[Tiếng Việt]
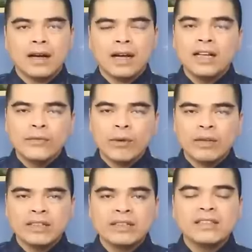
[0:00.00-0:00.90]
à, hy vọng
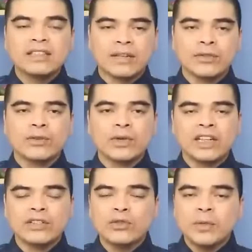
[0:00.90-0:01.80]
là những chia sẻ vừa rồi
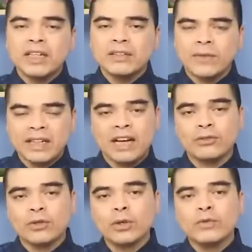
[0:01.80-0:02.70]
đã giúp ích phần
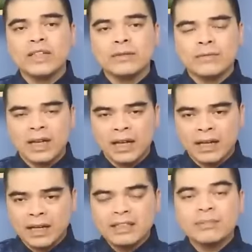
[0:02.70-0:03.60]
nào cho quý vị
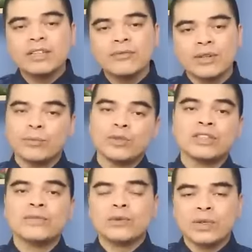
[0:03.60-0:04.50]
về cách sắp xếp và bố
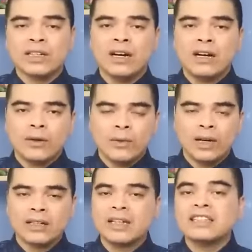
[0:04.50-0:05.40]
trí phong thủy
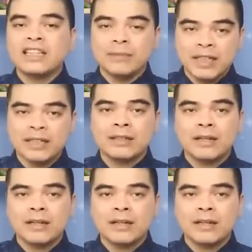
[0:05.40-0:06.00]
của căn nhà nhà mình